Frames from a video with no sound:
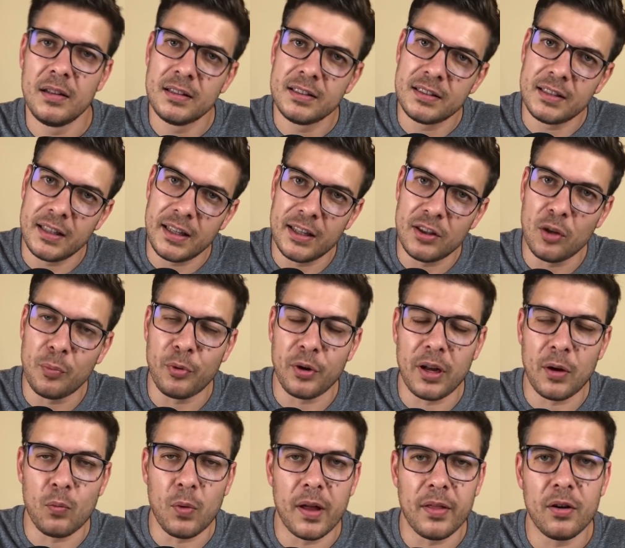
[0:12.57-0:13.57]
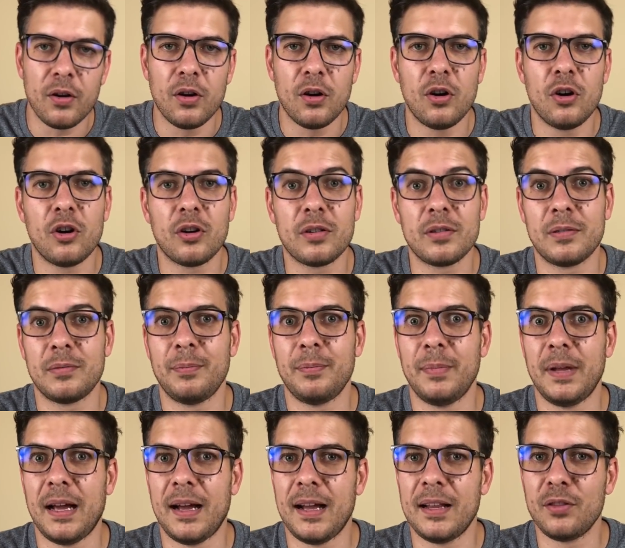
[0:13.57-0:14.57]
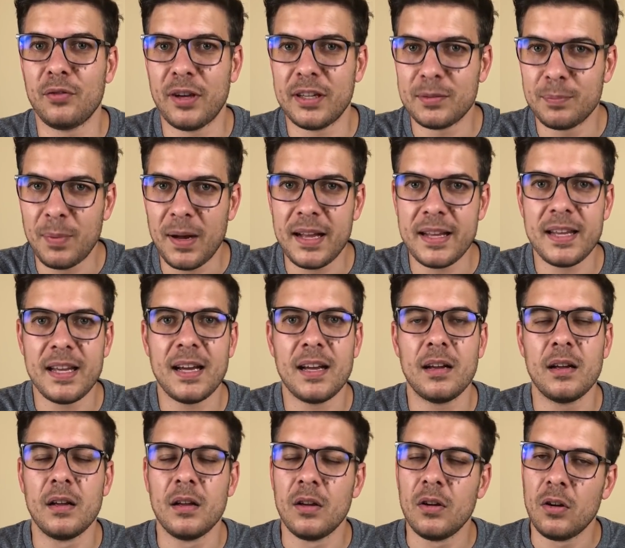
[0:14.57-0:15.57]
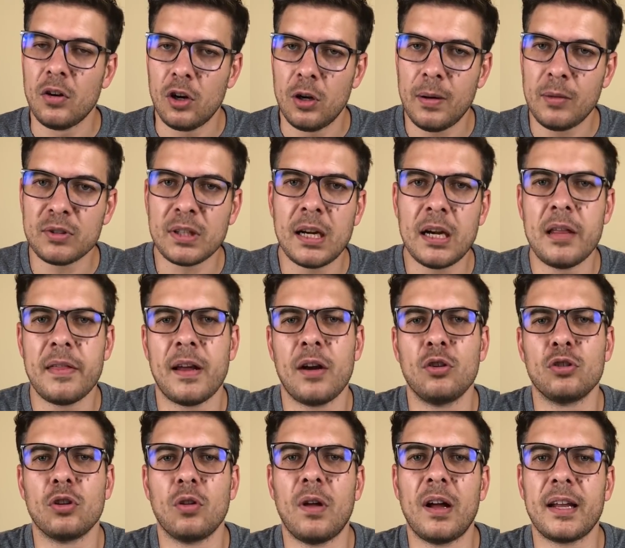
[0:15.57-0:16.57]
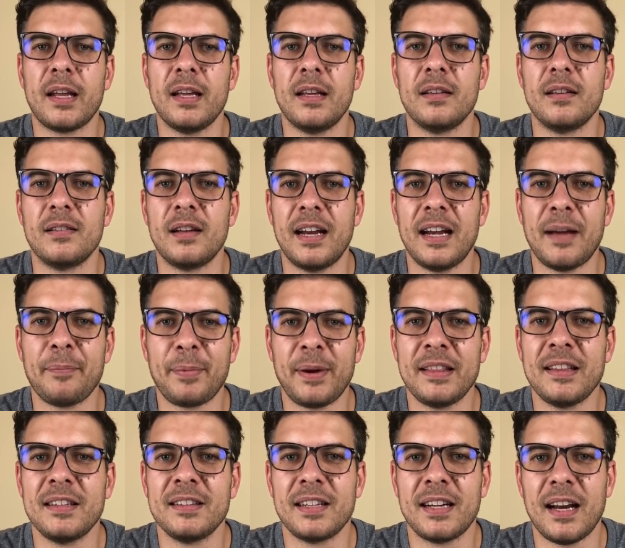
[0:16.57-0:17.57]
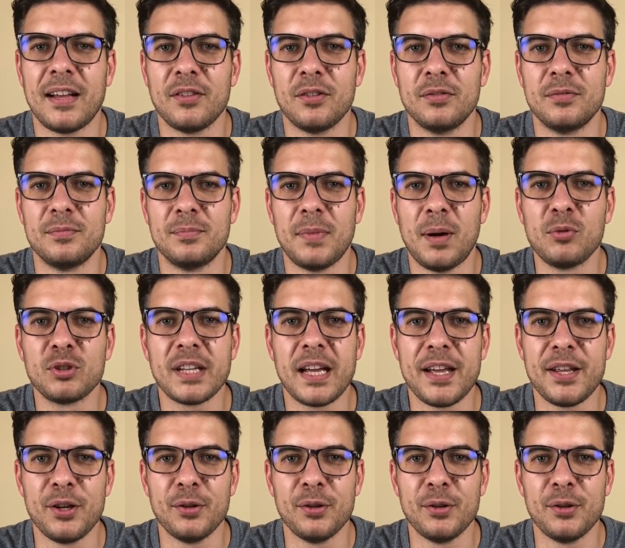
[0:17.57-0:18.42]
siguiendo por Ecuador, viajando a España. Hoy vamos a analizarlo todo aquí, en Aprende Entrenando. Vamos a